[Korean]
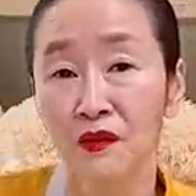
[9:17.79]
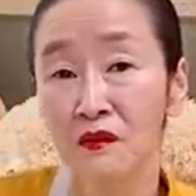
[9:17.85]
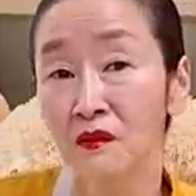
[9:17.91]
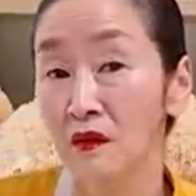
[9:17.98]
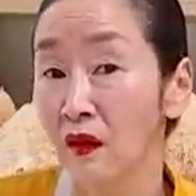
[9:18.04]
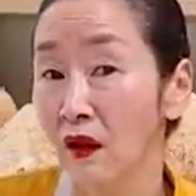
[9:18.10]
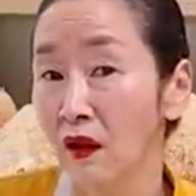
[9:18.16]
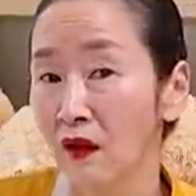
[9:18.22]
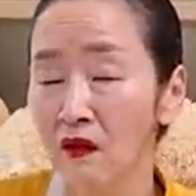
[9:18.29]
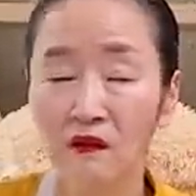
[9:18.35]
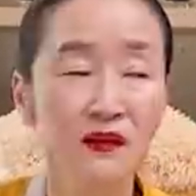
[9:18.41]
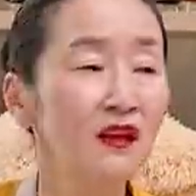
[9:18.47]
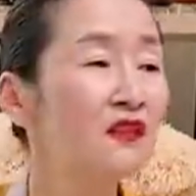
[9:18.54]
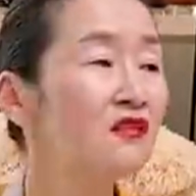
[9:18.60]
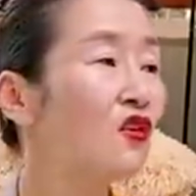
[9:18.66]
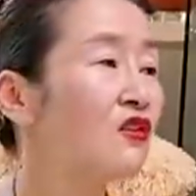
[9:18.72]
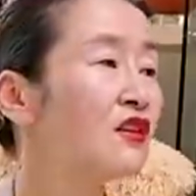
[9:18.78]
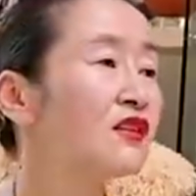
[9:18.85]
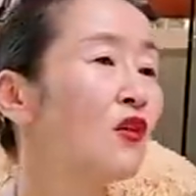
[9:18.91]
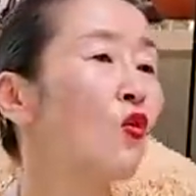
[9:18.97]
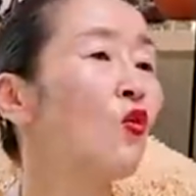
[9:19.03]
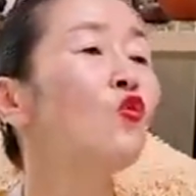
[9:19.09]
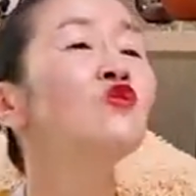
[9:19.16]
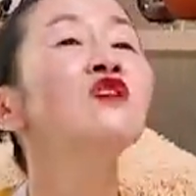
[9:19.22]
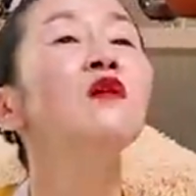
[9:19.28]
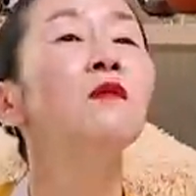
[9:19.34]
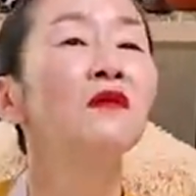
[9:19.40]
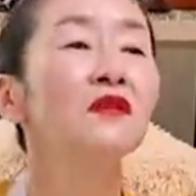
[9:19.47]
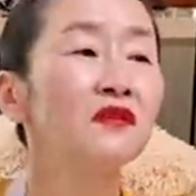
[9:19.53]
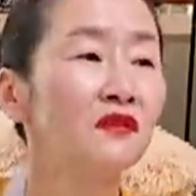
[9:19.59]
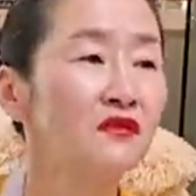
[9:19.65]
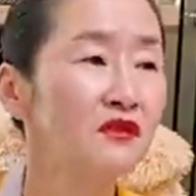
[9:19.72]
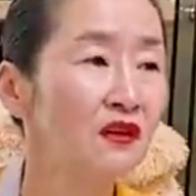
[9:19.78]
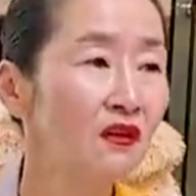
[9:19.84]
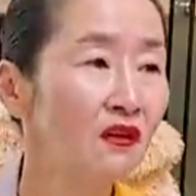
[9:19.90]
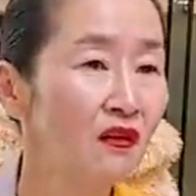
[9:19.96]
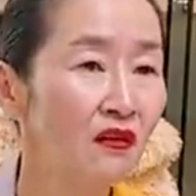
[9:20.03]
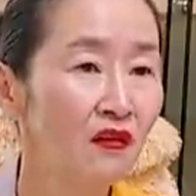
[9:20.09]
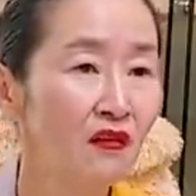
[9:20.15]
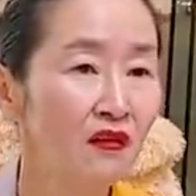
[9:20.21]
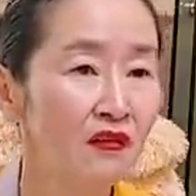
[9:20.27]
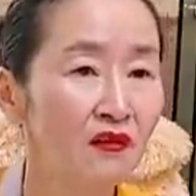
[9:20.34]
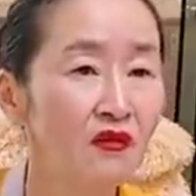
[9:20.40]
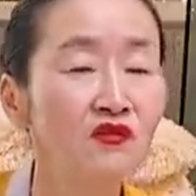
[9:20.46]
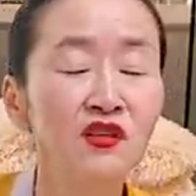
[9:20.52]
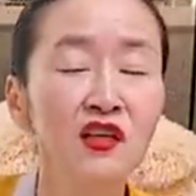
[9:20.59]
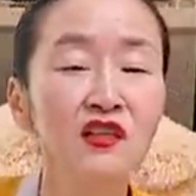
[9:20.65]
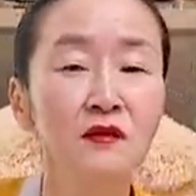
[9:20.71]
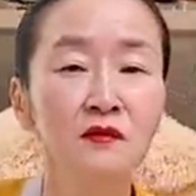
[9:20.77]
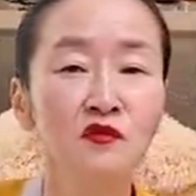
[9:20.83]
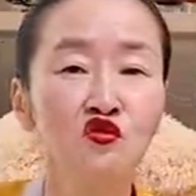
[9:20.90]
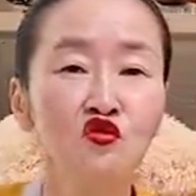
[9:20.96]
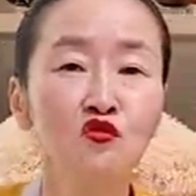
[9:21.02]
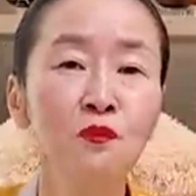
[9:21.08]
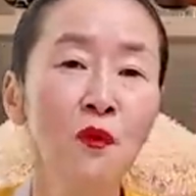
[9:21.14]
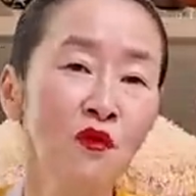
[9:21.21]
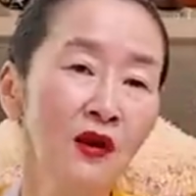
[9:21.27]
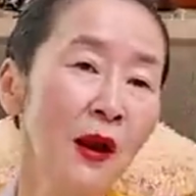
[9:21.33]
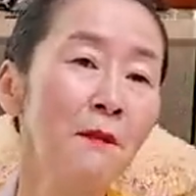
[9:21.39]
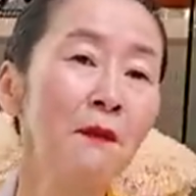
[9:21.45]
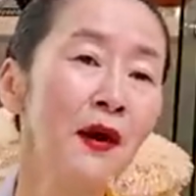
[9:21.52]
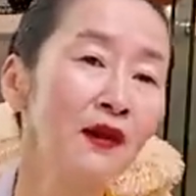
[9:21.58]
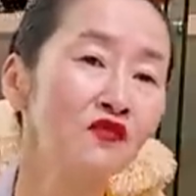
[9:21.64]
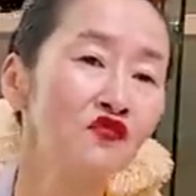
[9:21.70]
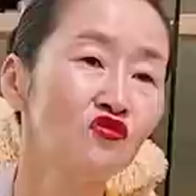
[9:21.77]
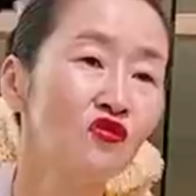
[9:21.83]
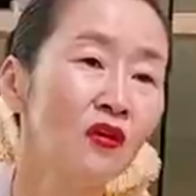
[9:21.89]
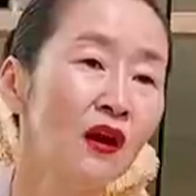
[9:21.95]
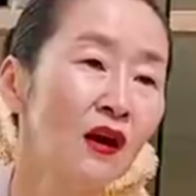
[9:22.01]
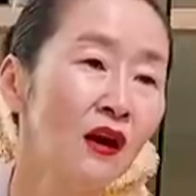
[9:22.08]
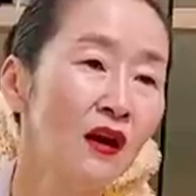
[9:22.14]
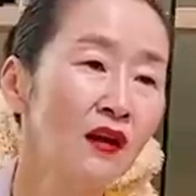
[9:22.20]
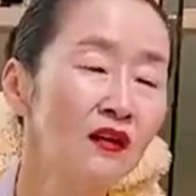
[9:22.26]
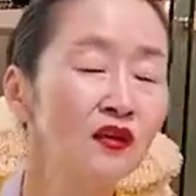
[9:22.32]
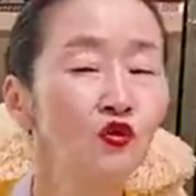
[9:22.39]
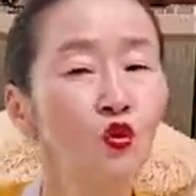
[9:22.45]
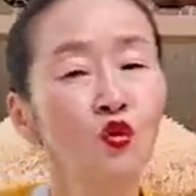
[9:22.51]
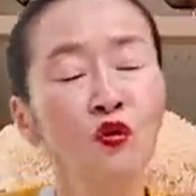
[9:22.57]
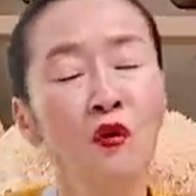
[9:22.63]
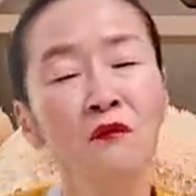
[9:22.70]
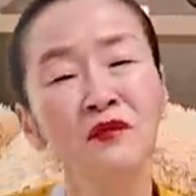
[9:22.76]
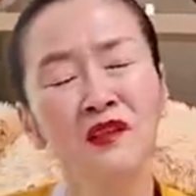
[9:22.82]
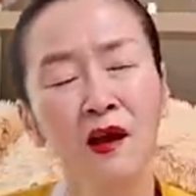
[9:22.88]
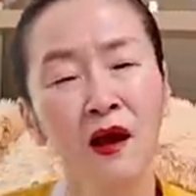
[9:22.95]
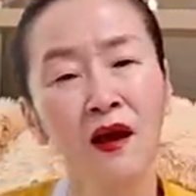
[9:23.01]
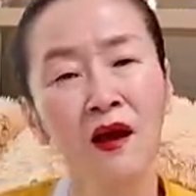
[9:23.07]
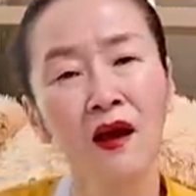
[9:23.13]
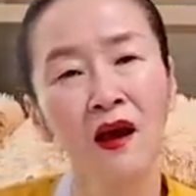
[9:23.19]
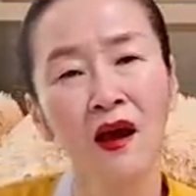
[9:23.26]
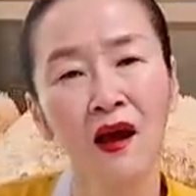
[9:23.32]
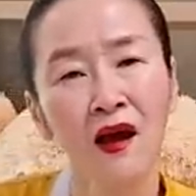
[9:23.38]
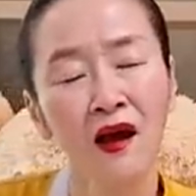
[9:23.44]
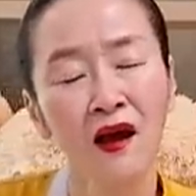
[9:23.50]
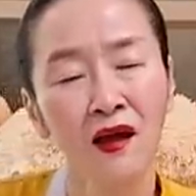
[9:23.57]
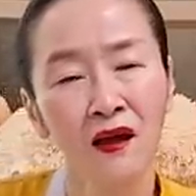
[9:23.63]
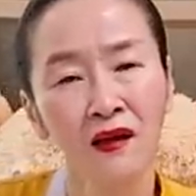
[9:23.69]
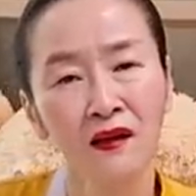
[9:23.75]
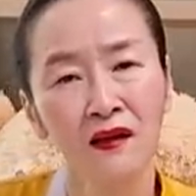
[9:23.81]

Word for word: 그게. 근데 그걸 그냥 올려버린 거죠. 영채님이 축복을 한 방에 준 거야. 그 돈 없는 아가가.